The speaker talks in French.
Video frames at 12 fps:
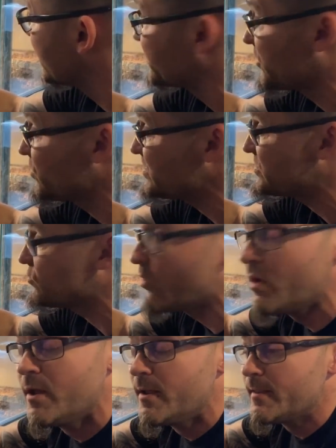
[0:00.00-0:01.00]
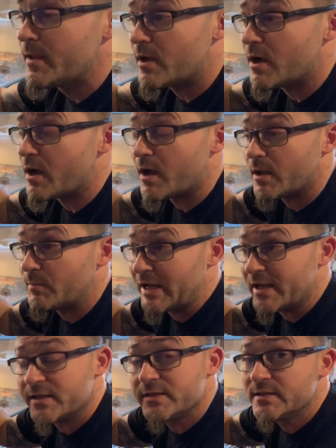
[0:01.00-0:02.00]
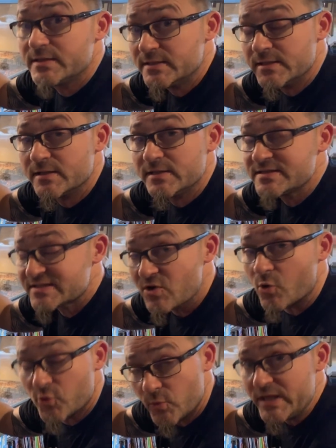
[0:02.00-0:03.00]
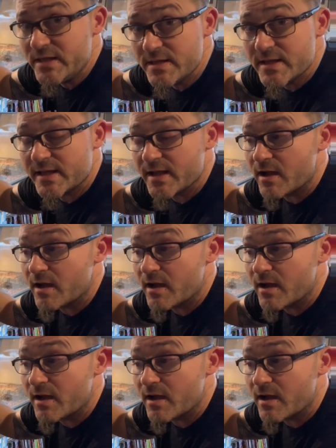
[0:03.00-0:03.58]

intellectuelle, sinon euh, bah, ils s'ennuient et